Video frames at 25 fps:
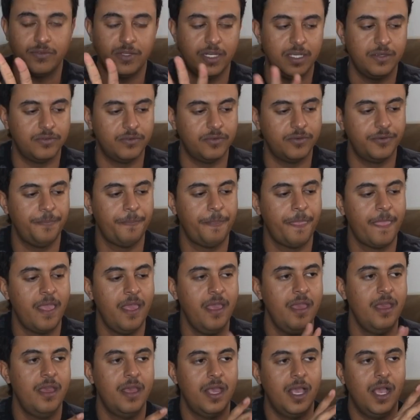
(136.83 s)
في الايفون
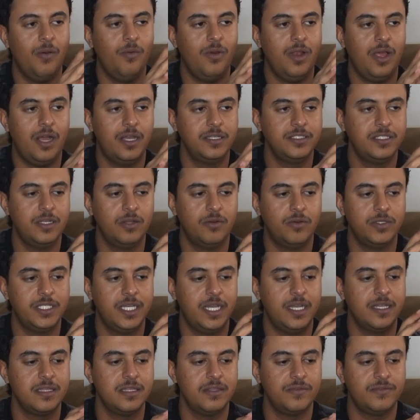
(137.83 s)
اول حاجه اللي
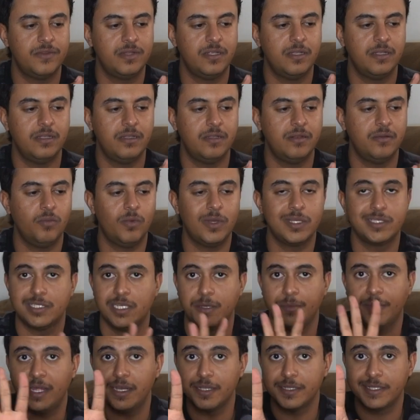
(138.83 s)
واجهتني في
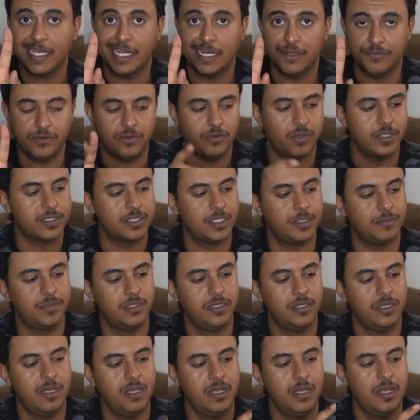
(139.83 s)
الواتساب خلينا نتكلم في الواتساب
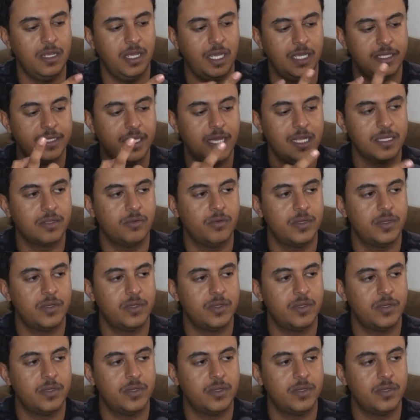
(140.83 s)
الحين دخلت